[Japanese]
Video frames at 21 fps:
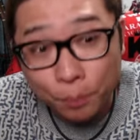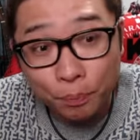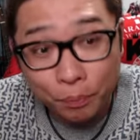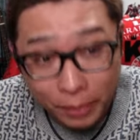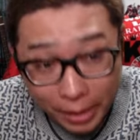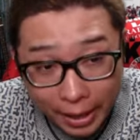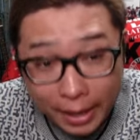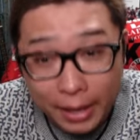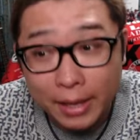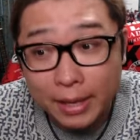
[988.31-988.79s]

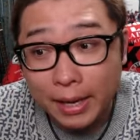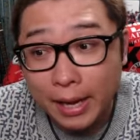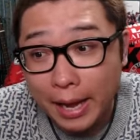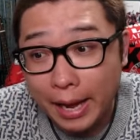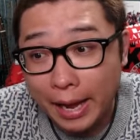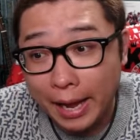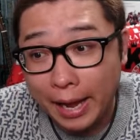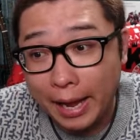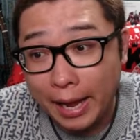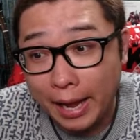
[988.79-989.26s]
ね、
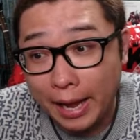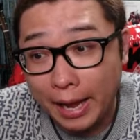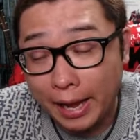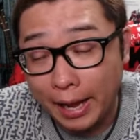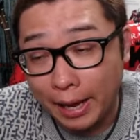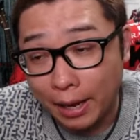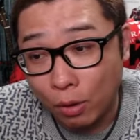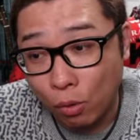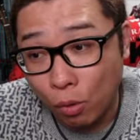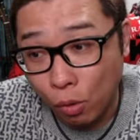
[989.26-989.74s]

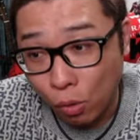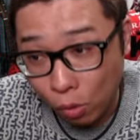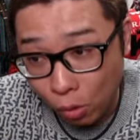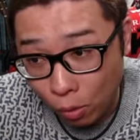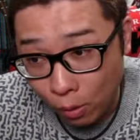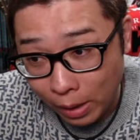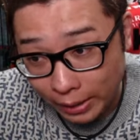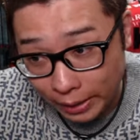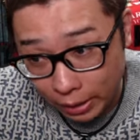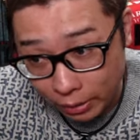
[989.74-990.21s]
えー、ここ
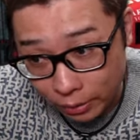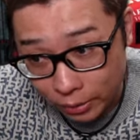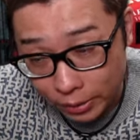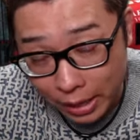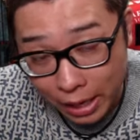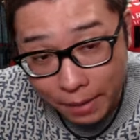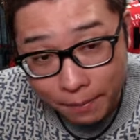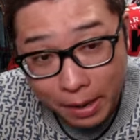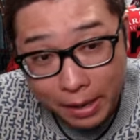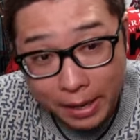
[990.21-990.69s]
終わってくるんで
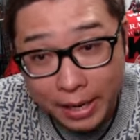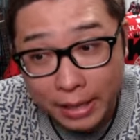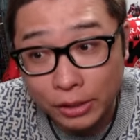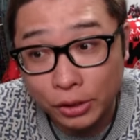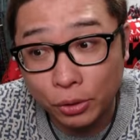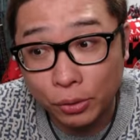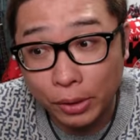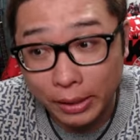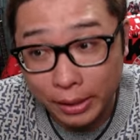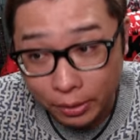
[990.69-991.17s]
あれば、レンジ
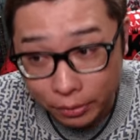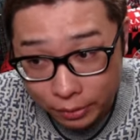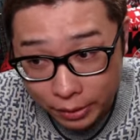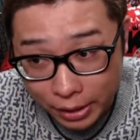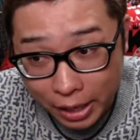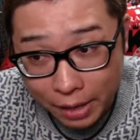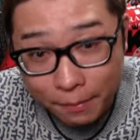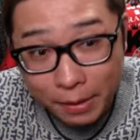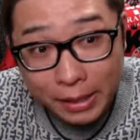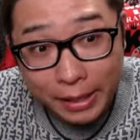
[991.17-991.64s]
終わってくるんで
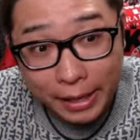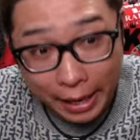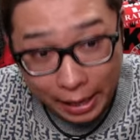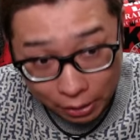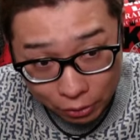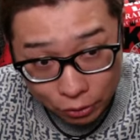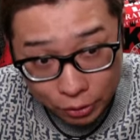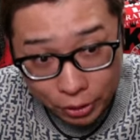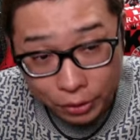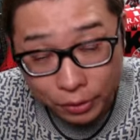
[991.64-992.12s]
あれば、下
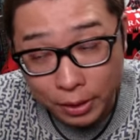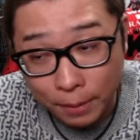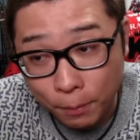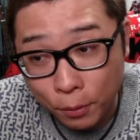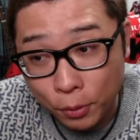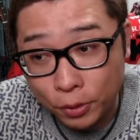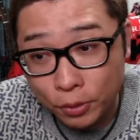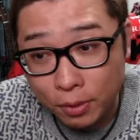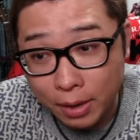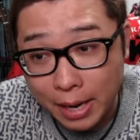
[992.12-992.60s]
落っていった
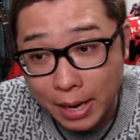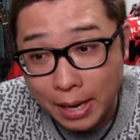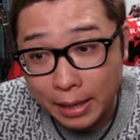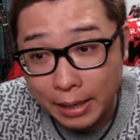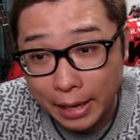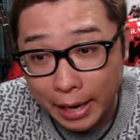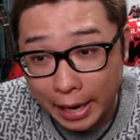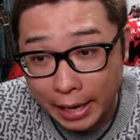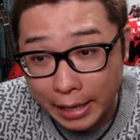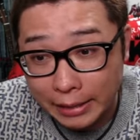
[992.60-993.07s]
ポイントが、
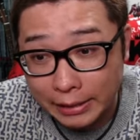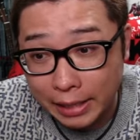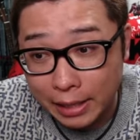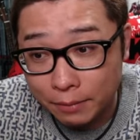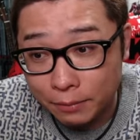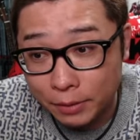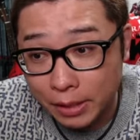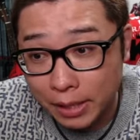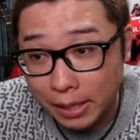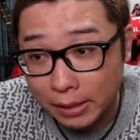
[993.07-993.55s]
えー、
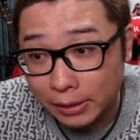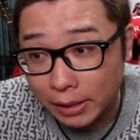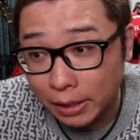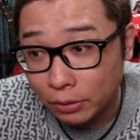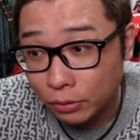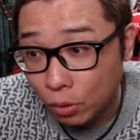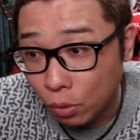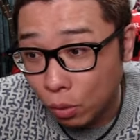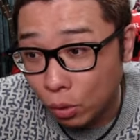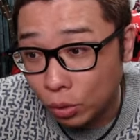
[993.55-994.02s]
イーサリアムに関してい
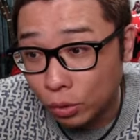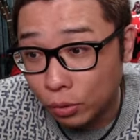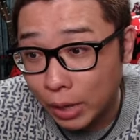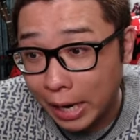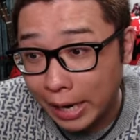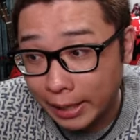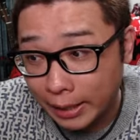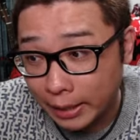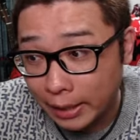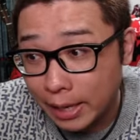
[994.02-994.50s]
くと、この
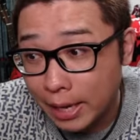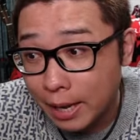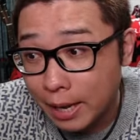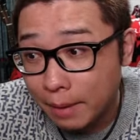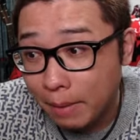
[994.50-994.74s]
ライン。